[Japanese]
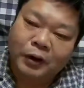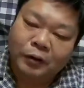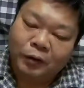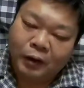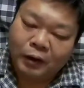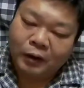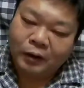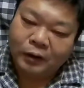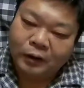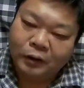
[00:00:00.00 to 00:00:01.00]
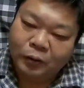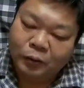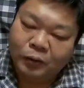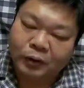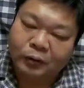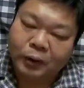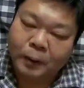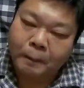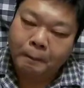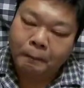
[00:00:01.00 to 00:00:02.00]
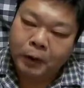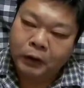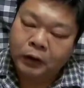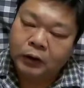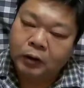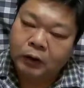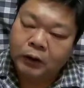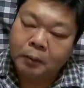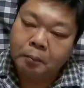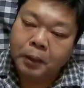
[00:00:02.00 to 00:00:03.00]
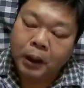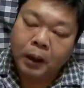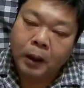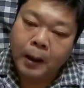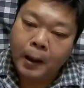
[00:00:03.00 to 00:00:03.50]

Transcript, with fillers: 気はするんですよね。まあ、自衛隊は3波、